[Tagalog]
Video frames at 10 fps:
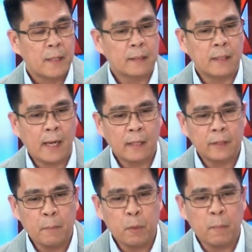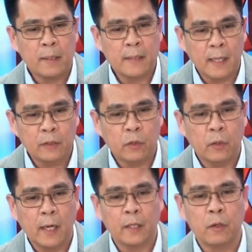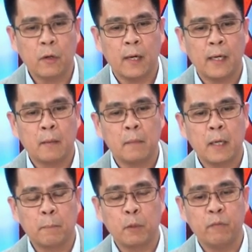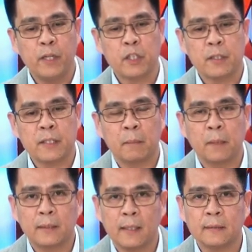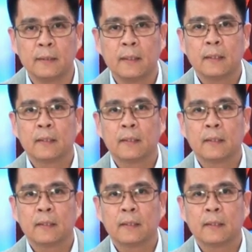At ang atin pong mandato, ano ang uh, provisions ng batas,